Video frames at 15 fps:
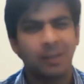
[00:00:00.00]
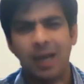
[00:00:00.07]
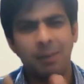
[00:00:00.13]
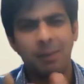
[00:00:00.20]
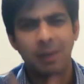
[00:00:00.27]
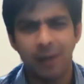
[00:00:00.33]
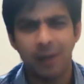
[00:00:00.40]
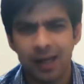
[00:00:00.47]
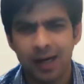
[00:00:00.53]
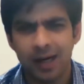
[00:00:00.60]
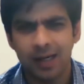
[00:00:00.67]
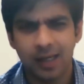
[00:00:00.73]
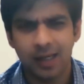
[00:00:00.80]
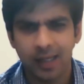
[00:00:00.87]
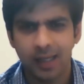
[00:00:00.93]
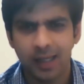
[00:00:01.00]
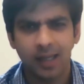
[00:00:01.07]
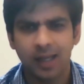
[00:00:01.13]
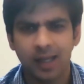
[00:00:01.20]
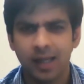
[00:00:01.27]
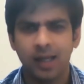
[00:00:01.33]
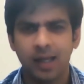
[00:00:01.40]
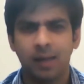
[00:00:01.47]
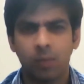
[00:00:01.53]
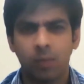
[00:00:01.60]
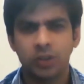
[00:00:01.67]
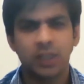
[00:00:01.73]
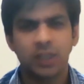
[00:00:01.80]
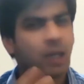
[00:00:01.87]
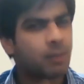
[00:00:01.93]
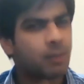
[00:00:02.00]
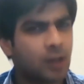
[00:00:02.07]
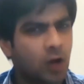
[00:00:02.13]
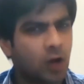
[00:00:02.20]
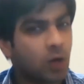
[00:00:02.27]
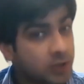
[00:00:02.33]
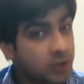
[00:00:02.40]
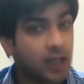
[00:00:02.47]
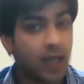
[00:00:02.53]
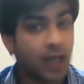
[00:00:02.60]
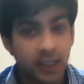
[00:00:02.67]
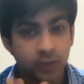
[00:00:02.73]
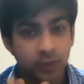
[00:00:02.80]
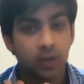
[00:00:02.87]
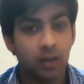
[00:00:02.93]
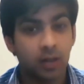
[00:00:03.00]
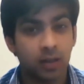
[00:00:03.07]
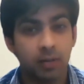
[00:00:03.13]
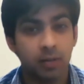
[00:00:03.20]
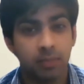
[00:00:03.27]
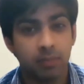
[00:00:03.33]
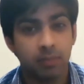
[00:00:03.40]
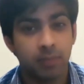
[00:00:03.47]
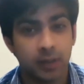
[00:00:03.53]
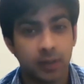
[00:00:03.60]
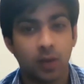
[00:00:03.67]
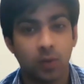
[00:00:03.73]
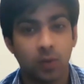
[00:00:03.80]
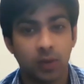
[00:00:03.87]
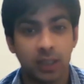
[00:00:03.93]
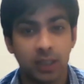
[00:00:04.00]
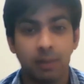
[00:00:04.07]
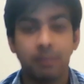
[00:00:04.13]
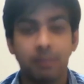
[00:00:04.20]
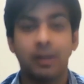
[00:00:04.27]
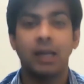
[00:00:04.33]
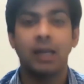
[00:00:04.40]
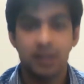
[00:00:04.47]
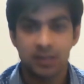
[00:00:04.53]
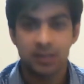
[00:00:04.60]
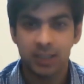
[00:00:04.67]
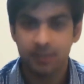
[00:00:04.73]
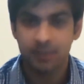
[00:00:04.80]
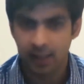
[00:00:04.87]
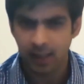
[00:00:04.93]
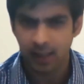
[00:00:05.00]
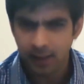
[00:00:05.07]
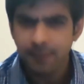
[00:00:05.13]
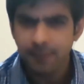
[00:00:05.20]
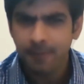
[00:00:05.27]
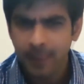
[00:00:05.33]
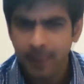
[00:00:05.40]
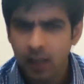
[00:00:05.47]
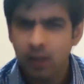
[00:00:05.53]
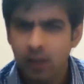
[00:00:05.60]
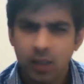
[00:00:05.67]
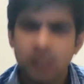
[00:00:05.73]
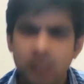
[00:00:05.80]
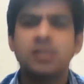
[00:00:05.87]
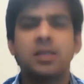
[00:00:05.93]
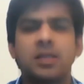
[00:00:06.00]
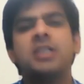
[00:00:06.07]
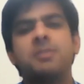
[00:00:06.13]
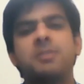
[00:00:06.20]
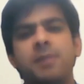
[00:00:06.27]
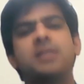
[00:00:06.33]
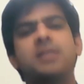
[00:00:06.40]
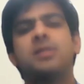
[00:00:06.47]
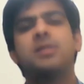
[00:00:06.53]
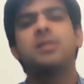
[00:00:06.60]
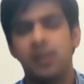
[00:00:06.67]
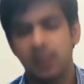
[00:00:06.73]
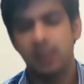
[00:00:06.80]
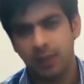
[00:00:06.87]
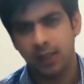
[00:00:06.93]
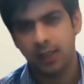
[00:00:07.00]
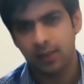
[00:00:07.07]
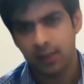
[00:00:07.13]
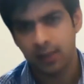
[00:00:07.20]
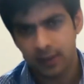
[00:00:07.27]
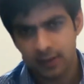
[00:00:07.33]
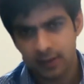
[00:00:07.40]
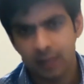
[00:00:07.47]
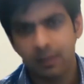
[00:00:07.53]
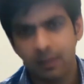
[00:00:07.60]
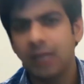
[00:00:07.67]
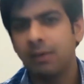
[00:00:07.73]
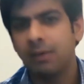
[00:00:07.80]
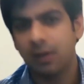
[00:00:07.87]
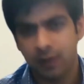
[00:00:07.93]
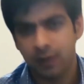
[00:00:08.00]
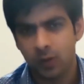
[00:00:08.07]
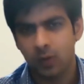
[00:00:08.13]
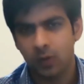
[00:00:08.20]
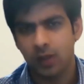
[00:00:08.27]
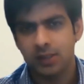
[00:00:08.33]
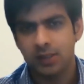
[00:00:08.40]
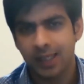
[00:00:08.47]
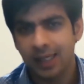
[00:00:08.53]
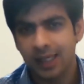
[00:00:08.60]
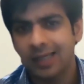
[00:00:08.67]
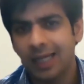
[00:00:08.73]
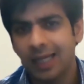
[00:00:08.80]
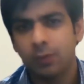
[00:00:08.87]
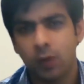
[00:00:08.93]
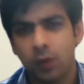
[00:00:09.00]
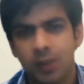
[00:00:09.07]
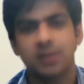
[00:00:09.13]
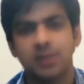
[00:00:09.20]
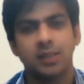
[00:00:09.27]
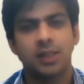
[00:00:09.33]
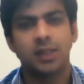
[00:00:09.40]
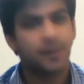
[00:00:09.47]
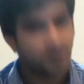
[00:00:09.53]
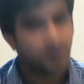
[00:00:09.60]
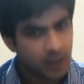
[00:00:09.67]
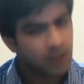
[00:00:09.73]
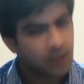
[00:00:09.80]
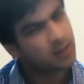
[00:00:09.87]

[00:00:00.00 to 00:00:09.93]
तुम्हें तो कपड़े पहनने का ढंग नहीं है मुझे क्या पता होगा मुझे एक्चुअल पता होगा कि मैं पहली बार स्टेज पे गया था स्टेज प्रेजेंस नहीं थी मेरे अंदर इसलिए पहली बार फेल हो गया सेकेंड टाइम थोड़ा सा सीखा